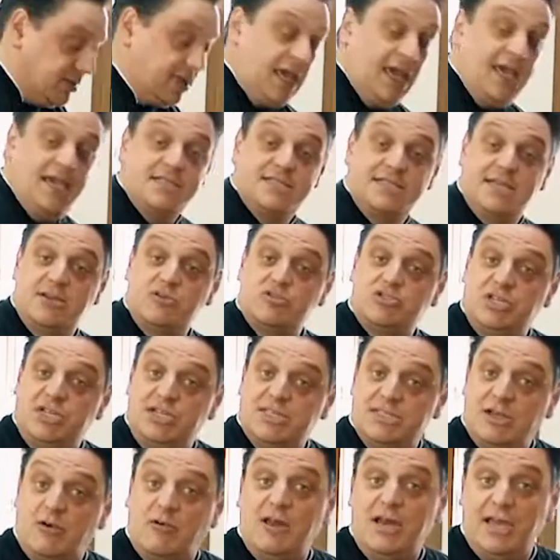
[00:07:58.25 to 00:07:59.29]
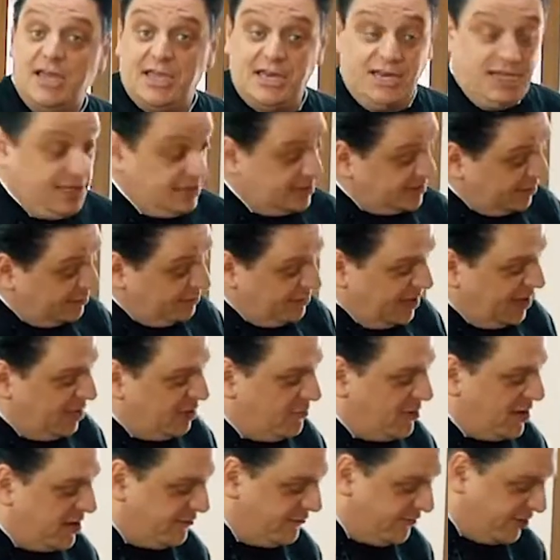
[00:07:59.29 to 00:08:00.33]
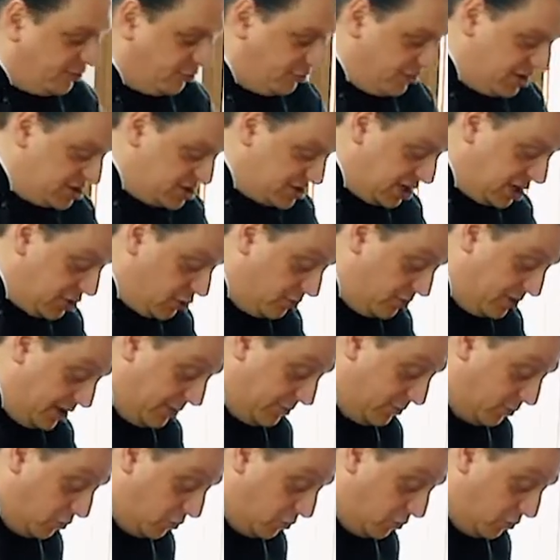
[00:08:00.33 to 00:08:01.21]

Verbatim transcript: Quem quiser utilizar o alecrim, também é uma erva aromática que combina